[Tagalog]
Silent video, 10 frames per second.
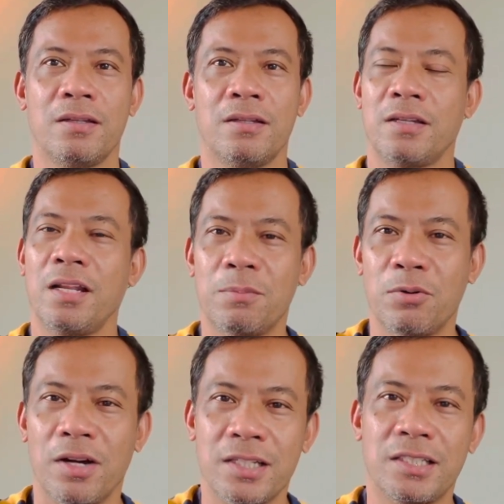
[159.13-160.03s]

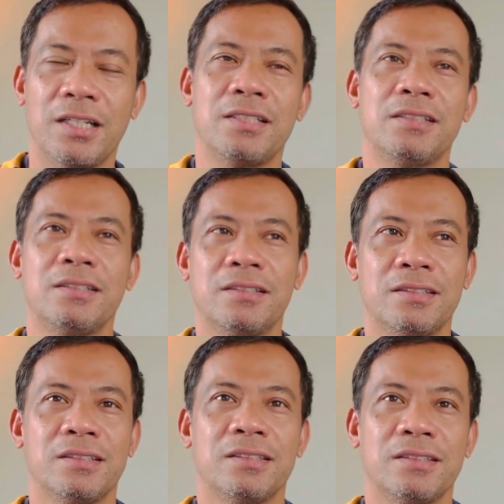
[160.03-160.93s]
Kinabukasan,
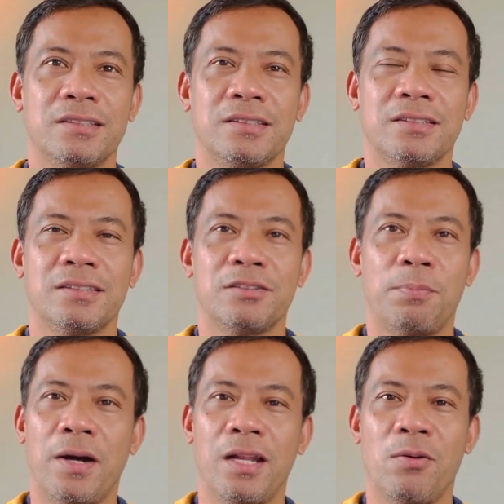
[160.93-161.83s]
so
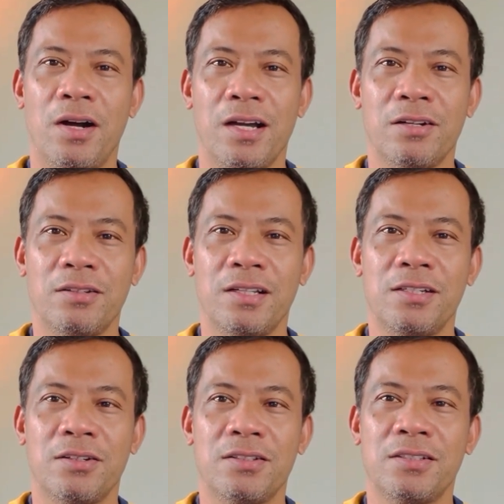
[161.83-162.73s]
pangalawang araw na
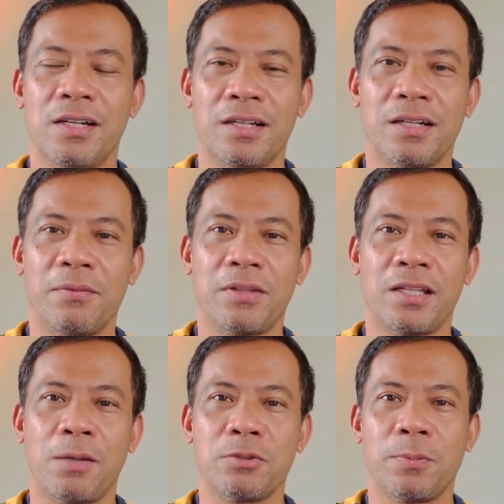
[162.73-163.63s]
yon na
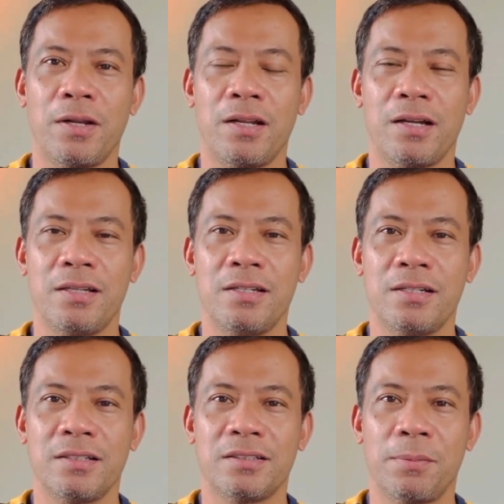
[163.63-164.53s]
tatapos pala ng
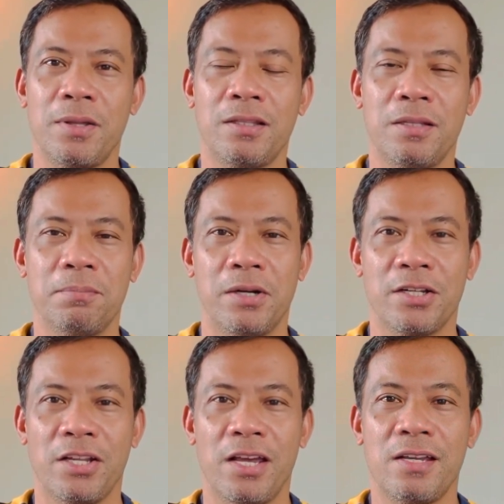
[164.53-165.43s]
kanyang 17th
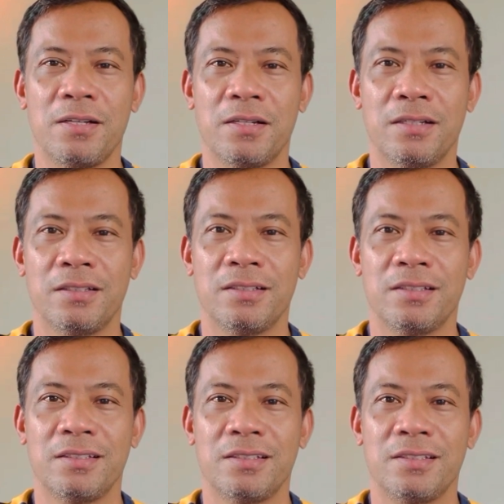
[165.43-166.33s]
birthday,
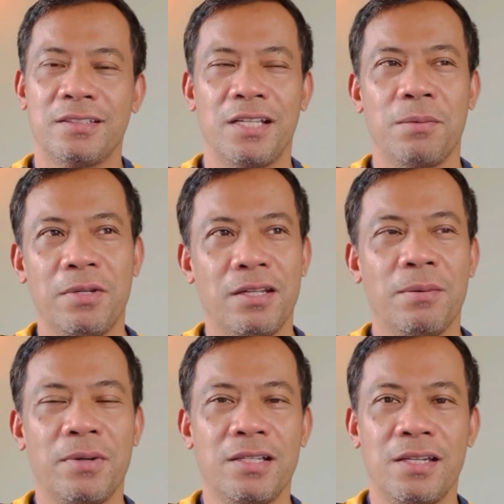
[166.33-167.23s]
sinabi na
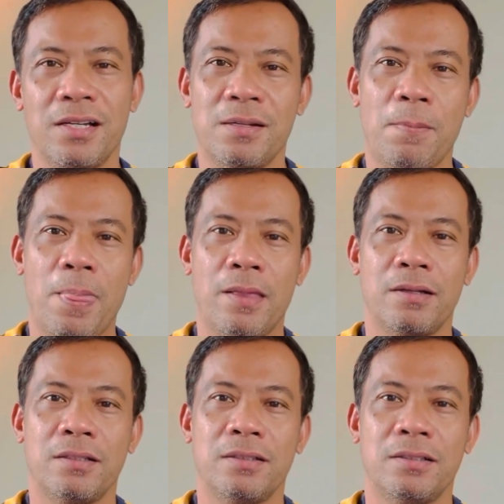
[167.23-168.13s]
naman niya,
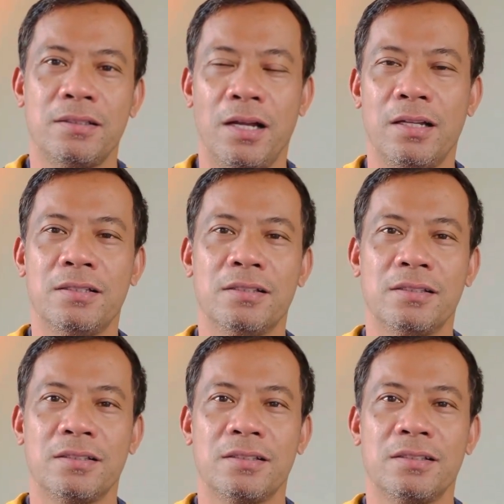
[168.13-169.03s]
Dad,
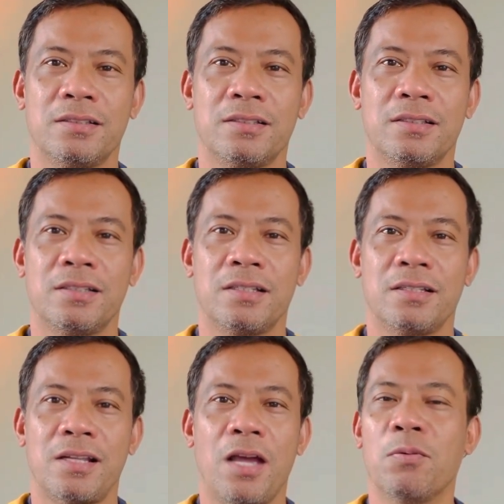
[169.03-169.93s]

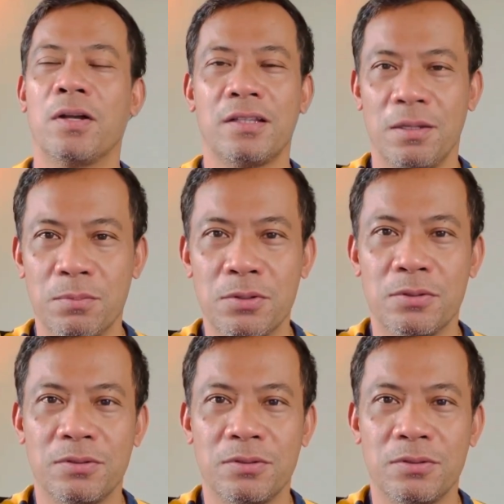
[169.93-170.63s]
I want dibu.